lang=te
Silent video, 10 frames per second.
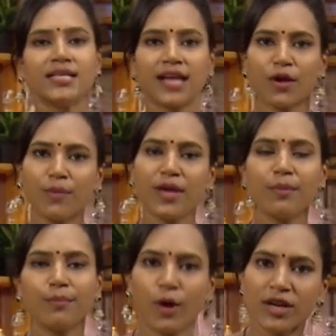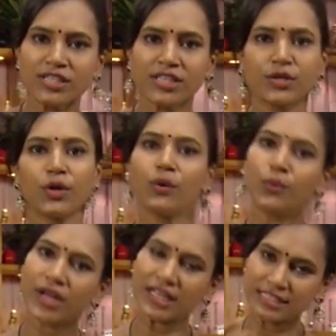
సగ్గుబియ్యం బాయిల్ చేసుకుని ఊరికే